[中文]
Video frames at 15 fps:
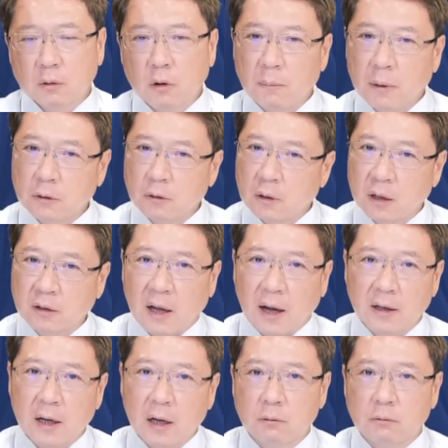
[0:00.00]
恐怕就是要打
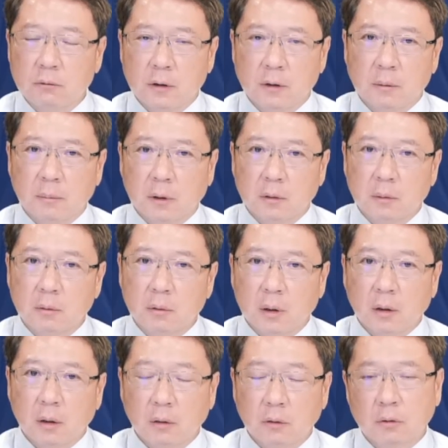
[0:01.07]
压股市嘛，对不对？
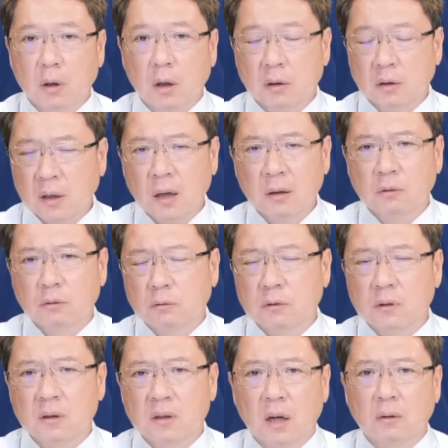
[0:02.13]
好，就要看股
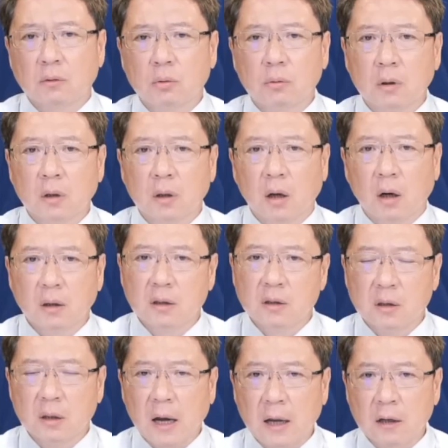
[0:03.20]
市涨多了，好，已
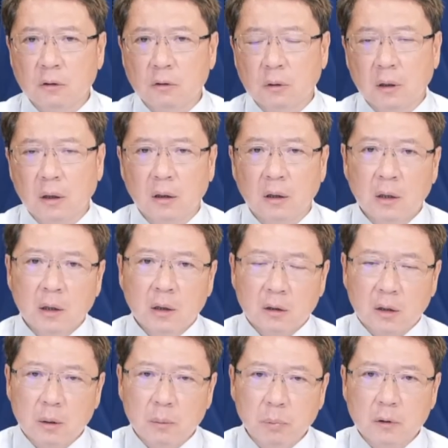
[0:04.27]
经安
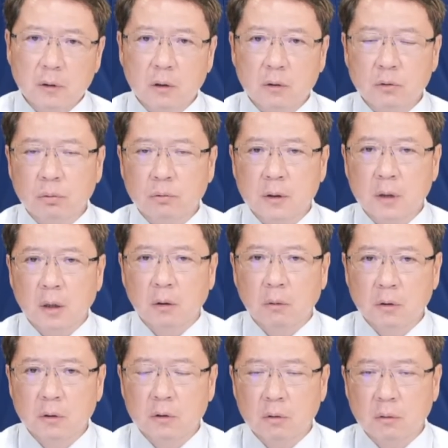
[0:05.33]
底部已经出现了，
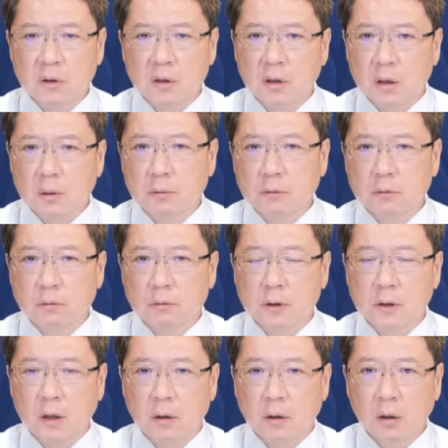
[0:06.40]
或者中期底部出
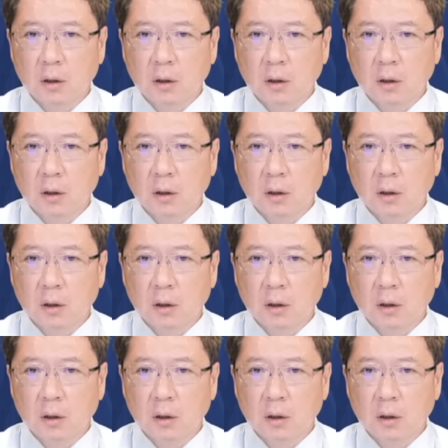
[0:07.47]
现了。